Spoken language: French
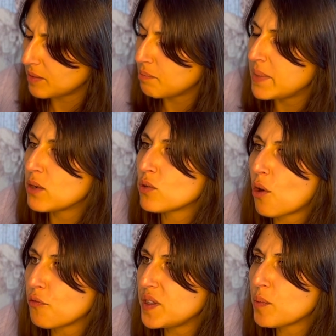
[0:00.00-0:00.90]
Mais on a
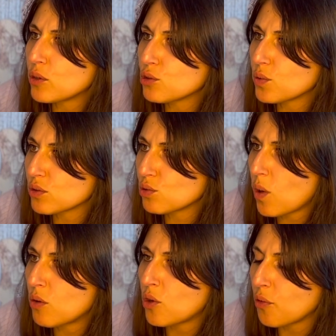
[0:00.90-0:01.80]
envie de prendre soin de
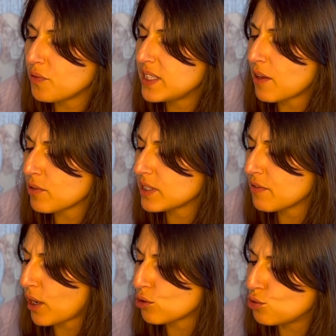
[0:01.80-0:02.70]
soi, on a envie d'avancer
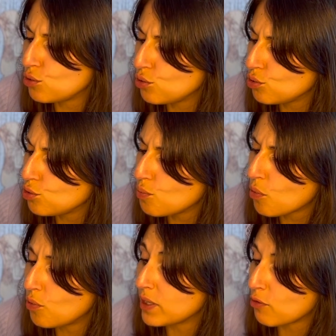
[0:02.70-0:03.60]
vers du,
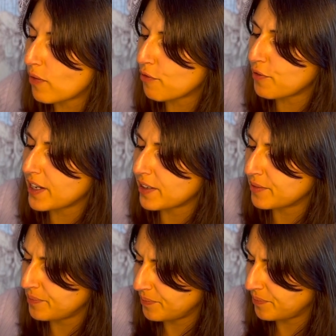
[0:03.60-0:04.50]
bon et on va le faire. Hein.
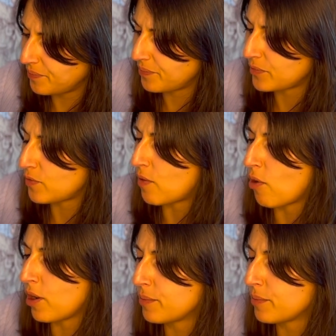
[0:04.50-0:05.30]
On va voir.